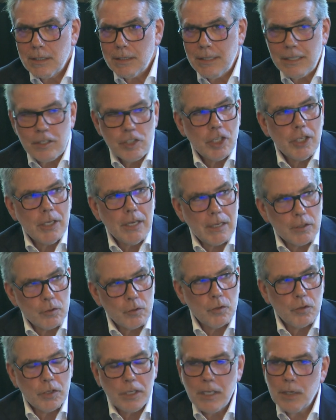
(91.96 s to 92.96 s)
de China a
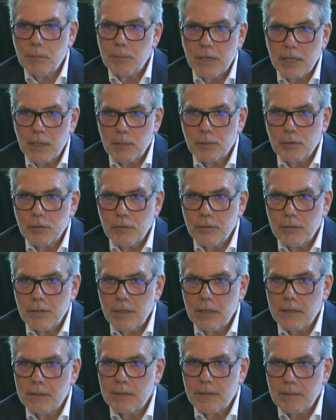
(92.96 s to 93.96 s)
Turquía para
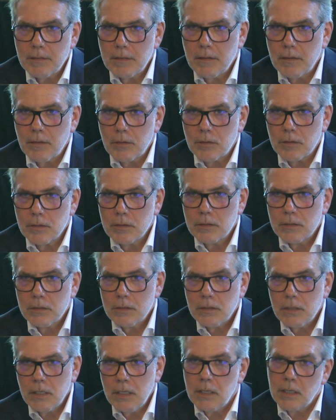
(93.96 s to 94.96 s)
producir el tecido,
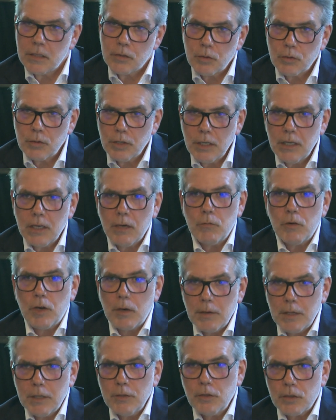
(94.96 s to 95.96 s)
y de Turquía
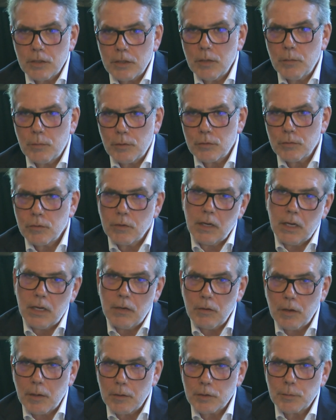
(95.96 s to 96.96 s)
vuelve al norte de Portugal
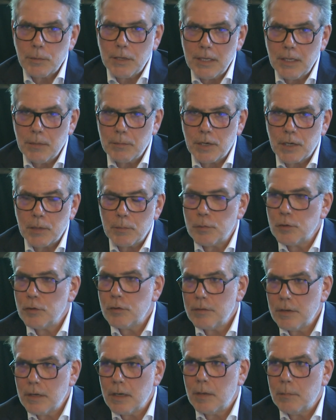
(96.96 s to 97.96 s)
o a España para
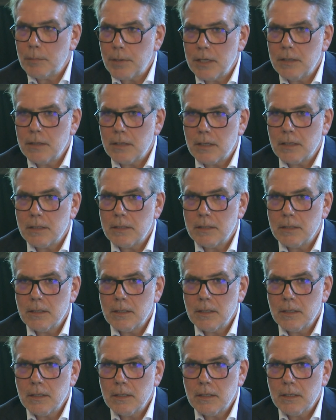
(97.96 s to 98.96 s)
producir la prenda,
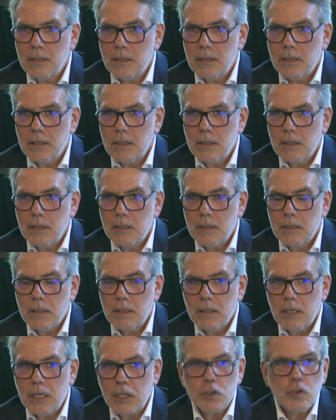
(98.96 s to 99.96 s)

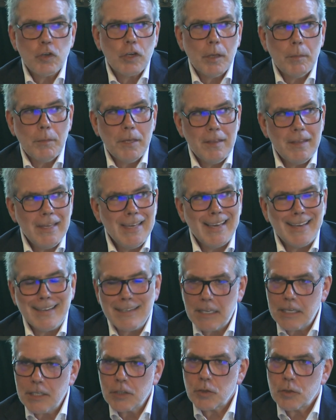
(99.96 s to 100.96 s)
esto que me
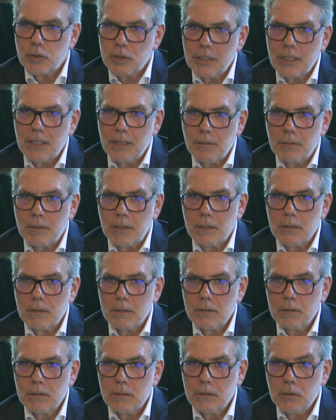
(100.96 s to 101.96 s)
digan que es sostenible,
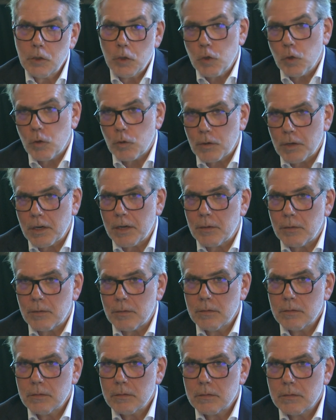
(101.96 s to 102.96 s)
yo no lo creo.
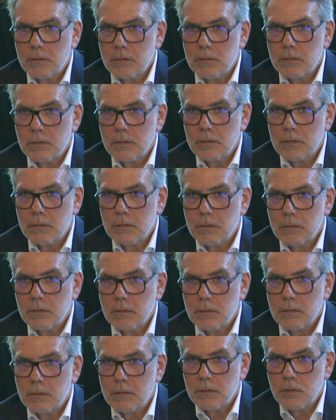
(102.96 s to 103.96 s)

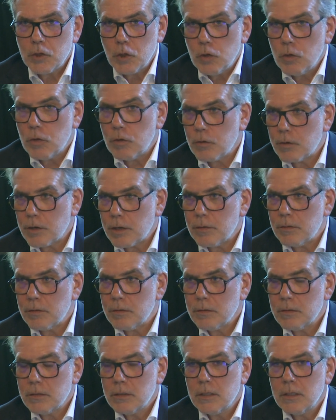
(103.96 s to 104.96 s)
Yo no lo creo.